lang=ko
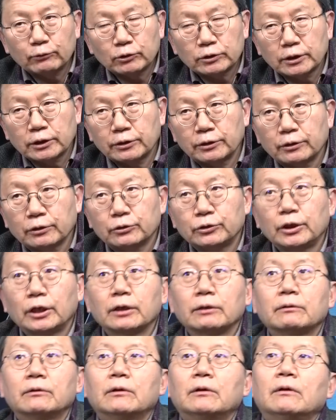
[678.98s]
되잖아요.
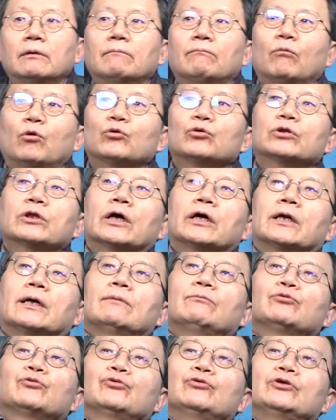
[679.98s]
그냥 몬타나
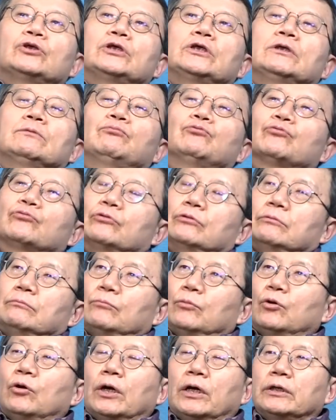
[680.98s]
무슨 시 부근,
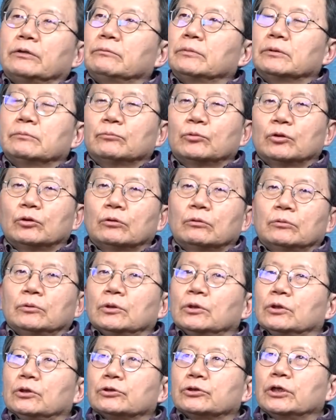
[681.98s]
뭐 아니면 뭐
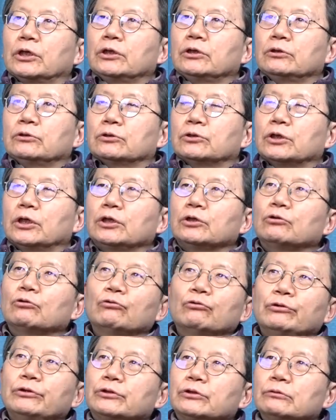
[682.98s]
세인,
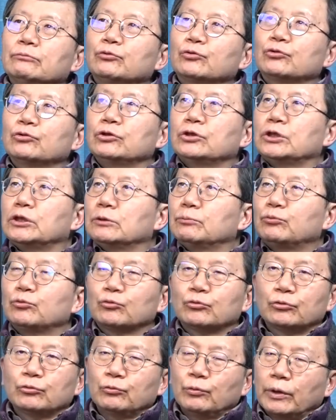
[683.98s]
세인트루이스 무슨 시
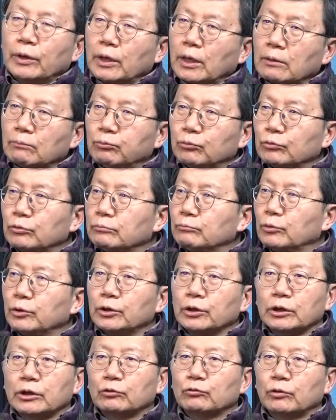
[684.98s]
부근, 외곽 부근 뭐
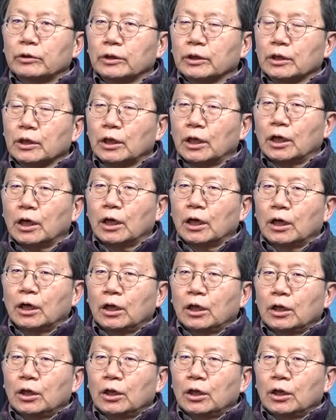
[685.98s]
이렇게 되니까